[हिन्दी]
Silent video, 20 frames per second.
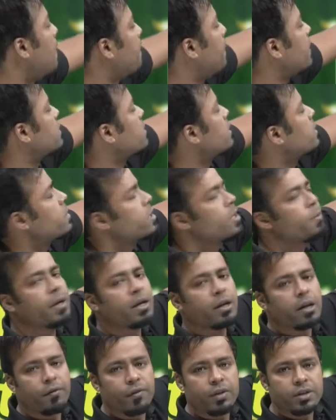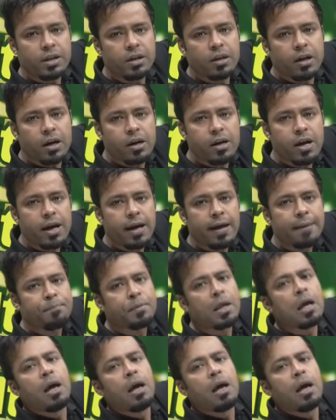पसंद की भाई रिविजन करना है